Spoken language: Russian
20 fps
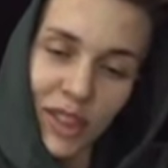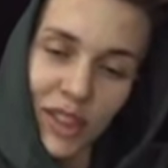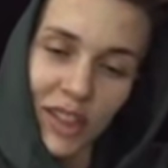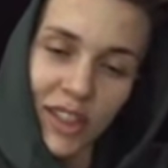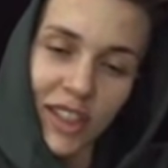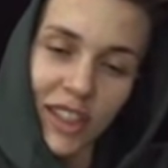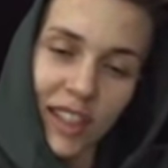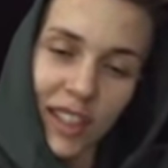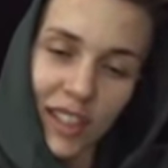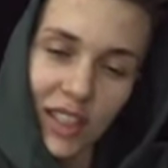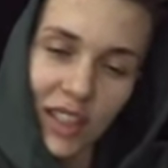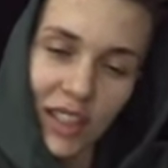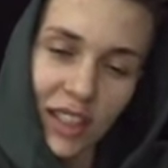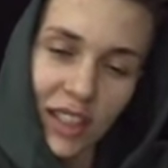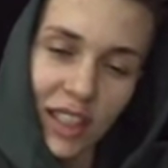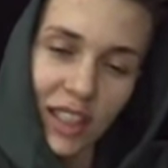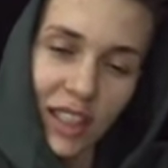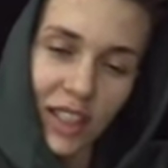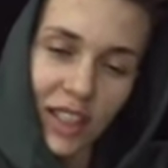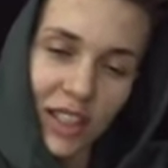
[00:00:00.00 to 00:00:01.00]
считают
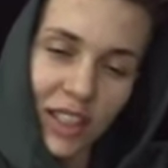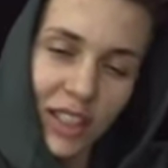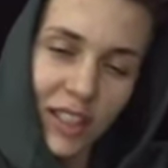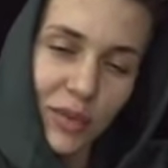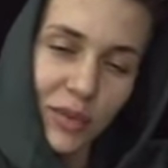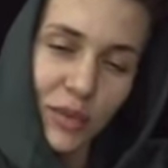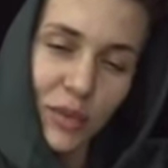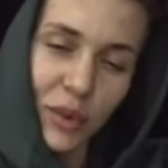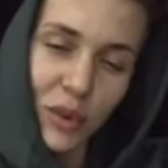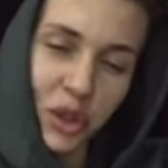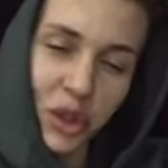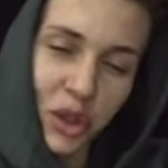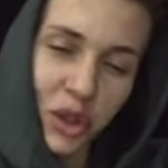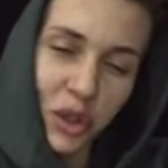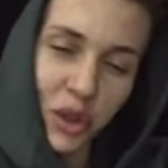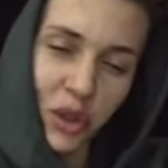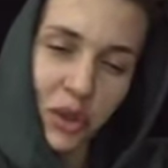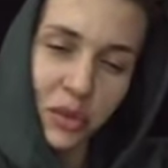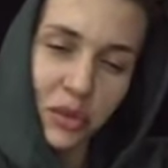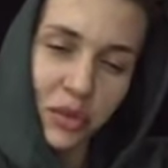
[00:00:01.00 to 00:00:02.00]
страшным
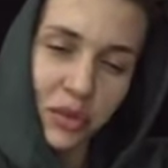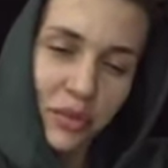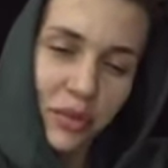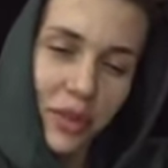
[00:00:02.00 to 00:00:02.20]
мужиком,